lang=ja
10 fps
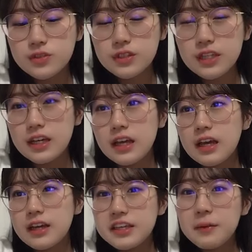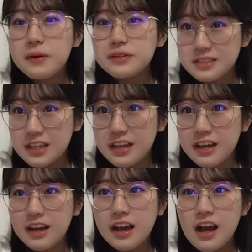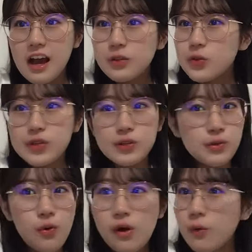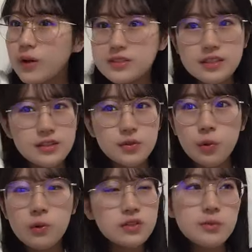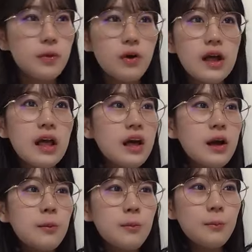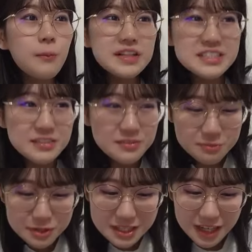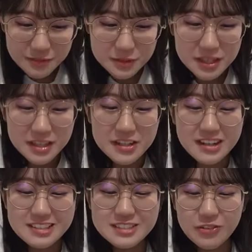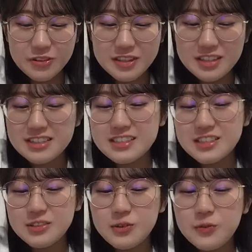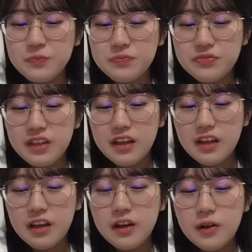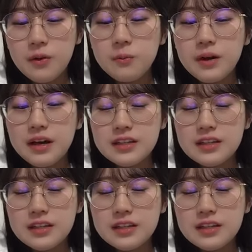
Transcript: そうしてもう本当にやばくてあの昼公演終わった後本当にもうマジで無理だみたいな感じで思ったんですけど